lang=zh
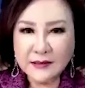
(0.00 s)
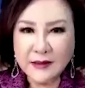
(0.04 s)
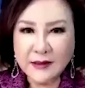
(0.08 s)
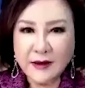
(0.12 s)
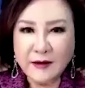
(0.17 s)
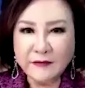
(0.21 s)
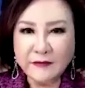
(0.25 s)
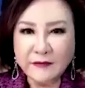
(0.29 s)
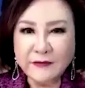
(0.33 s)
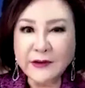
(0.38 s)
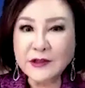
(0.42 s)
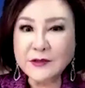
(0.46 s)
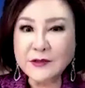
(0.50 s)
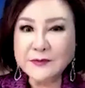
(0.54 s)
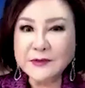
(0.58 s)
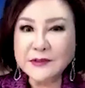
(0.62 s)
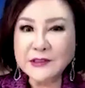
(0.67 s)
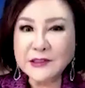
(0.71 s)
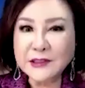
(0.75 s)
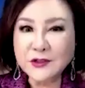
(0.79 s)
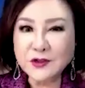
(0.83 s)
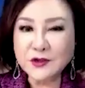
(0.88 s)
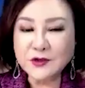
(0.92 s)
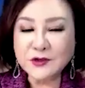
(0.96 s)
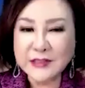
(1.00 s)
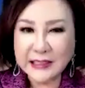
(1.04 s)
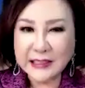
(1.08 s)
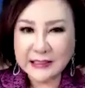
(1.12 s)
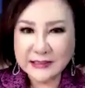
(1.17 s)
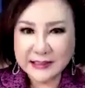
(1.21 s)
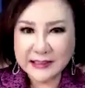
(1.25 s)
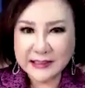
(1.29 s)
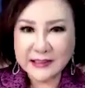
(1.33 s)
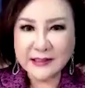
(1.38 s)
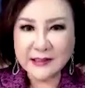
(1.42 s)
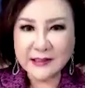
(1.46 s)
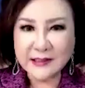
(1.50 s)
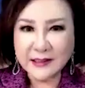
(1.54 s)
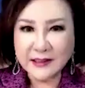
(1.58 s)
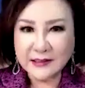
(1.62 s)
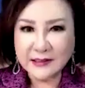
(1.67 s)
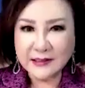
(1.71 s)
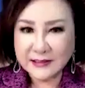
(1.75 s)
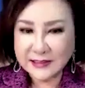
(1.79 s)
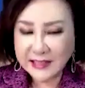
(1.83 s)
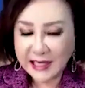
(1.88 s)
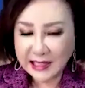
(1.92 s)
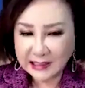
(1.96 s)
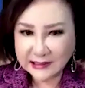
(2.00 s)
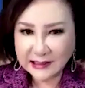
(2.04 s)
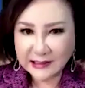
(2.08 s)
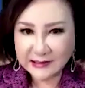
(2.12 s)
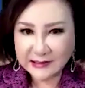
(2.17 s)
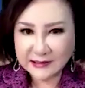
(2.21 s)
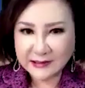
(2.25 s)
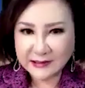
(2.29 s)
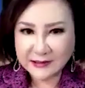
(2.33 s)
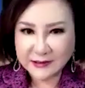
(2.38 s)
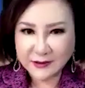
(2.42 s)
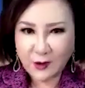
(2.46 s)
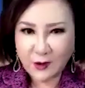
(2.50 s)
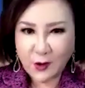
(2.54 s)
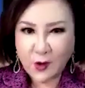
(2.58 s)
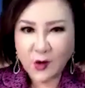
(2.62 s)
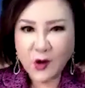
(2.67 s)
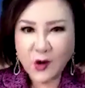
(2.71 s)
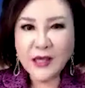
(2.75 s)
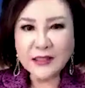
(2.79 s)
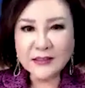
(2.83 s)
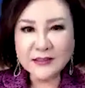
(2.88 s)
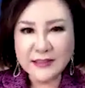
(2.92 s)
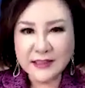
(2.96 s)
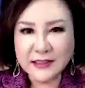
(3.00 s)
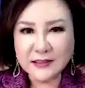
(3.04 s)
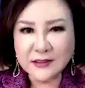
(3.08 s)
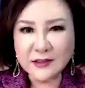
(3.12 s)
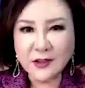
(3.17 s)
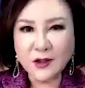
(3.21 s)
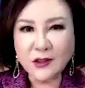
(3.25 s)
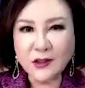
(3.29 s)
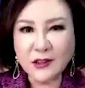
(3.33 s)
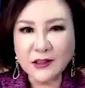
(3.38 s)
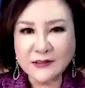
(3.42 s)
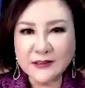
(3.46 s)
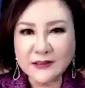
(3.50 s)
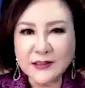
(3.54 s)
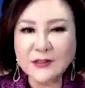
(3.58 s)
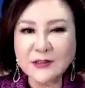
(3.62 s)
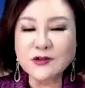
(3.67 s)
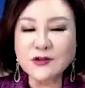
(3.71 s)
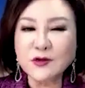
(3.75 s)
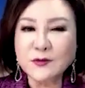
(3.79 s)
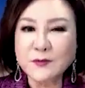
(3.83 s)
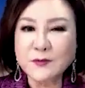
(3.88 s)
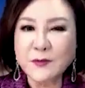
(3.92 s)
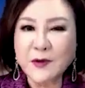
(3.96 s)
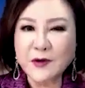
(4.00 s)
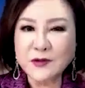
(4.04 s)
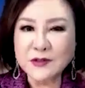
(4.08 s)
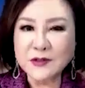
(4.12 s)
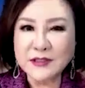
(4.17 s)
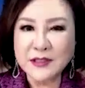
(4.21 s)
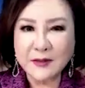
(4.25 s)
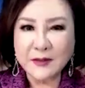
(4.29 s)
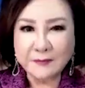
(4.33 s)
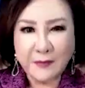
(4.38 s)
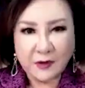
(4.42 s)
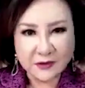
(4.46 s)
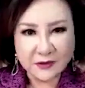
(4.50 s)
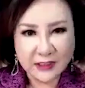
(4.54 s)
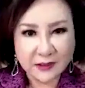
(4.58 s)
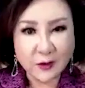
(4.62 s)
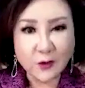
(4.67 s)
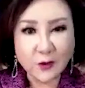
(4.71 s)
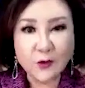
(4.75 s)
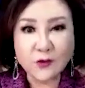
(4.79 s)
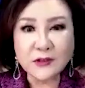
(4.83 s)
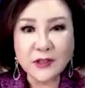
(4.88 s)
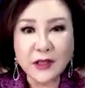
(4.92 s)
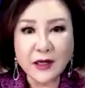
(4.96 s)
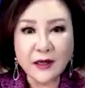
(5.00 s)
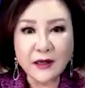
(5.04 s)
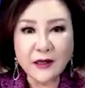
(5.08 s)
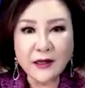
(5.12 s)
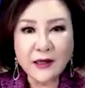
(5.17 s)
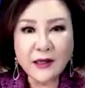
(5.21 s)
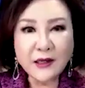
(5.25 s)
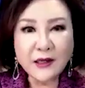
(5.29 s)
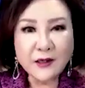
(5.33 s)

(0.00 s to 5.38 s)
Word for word: 那 Philip 呢就在这个很恰当的时候介绍了人寿保险保障的功能、